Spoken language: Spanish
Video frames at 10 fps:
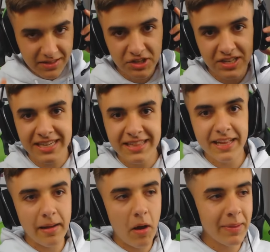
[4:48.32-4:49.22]
No sé si
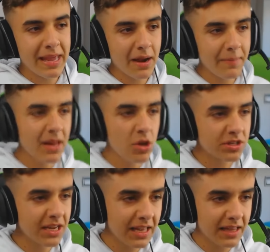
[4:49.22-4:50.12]
intenta humillarme,
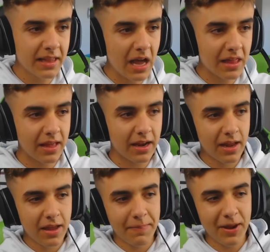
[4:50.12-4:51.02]
no sé qué intentaba
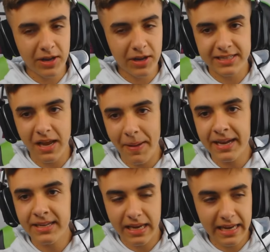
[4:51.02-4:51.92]
hacer. Pero que
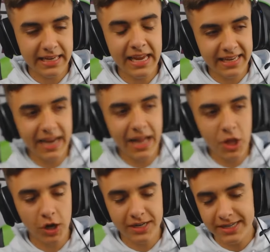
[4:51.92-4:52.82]
sepáis que sí, ese era
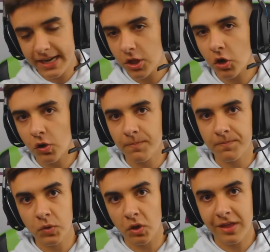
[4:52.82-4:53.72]
yo, ese era yo
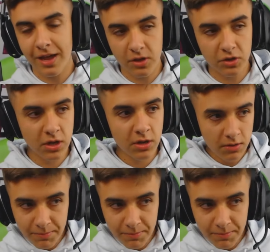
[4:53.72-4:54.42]
con 12 años.